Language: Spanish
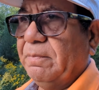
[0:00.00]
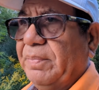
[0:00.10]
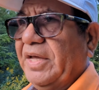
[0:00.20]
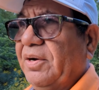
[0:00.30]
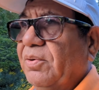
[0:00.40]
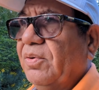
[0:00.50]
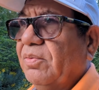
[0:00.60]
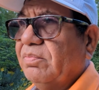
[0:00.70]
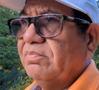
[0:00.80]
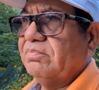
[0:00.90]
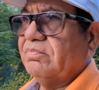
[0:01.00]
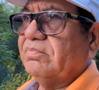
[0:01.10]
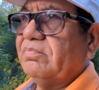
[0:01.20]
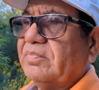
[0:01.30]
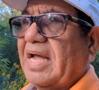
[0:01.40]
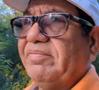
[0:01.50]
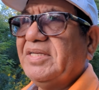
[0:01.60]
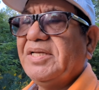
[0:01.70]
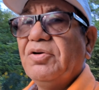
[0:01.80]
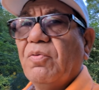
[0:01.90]
Pero a
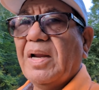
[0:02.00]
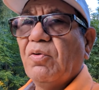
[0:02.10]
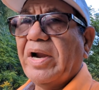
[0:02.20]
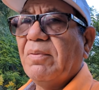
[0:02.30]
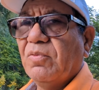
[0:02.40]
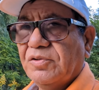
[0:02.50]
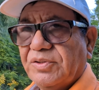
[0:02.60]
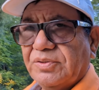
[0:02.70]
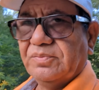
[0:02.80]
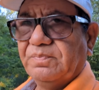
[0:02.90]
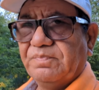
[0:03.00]
veces no valoramos